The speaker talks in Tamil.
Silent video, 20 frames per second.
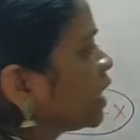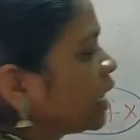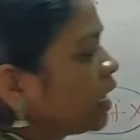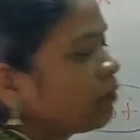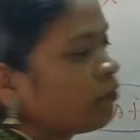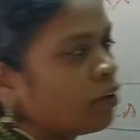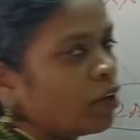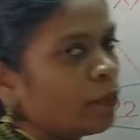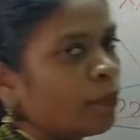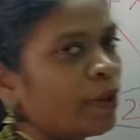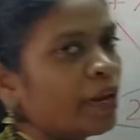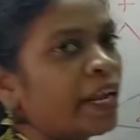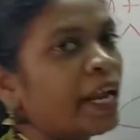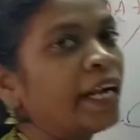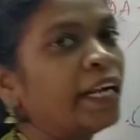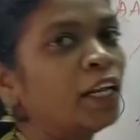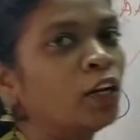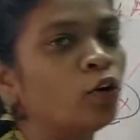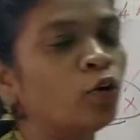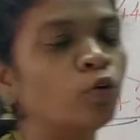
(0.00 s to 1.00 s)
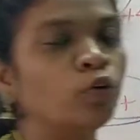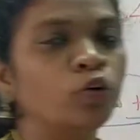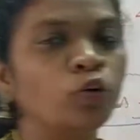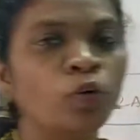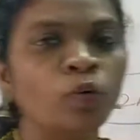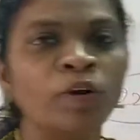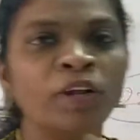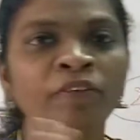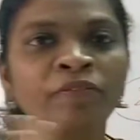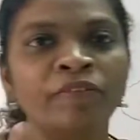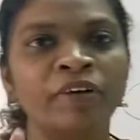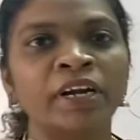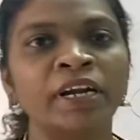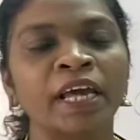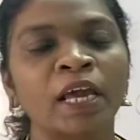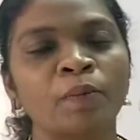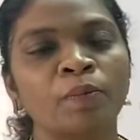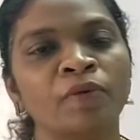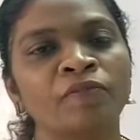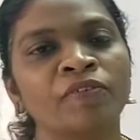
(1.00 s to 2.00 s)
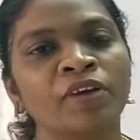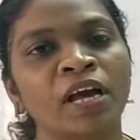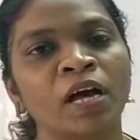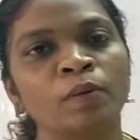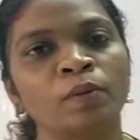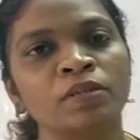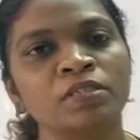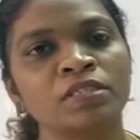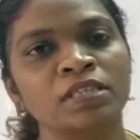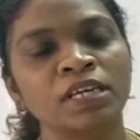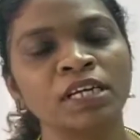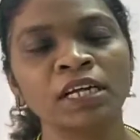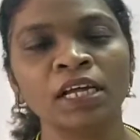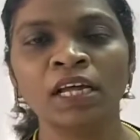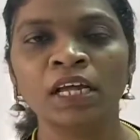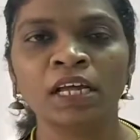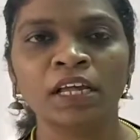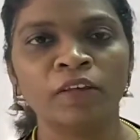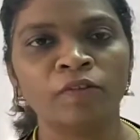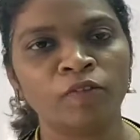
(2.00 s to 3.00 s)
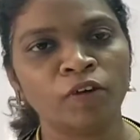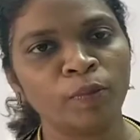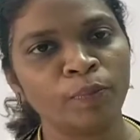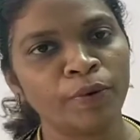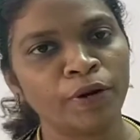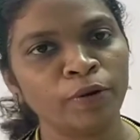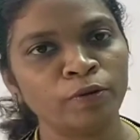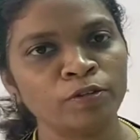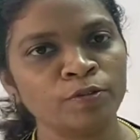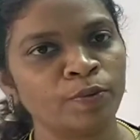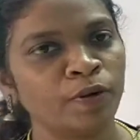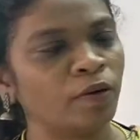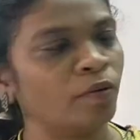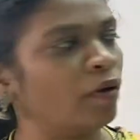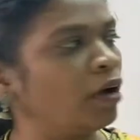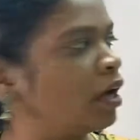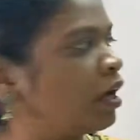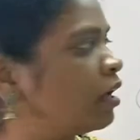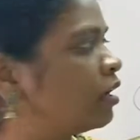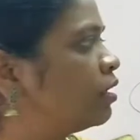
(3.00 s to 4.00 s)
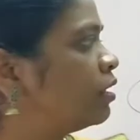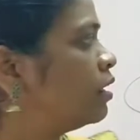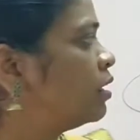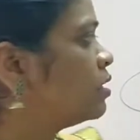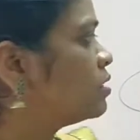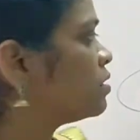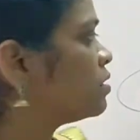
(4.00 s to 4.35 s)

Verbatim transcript: அதனால இவங்களுக்கு பேர் ஹெட்டிரோ டூ டிஃப்ரெண்ட் டைப் ஆஃப் கேமெட்ஸை இவங்க ப்ரொடியூஸ் பண்ணுவாங்க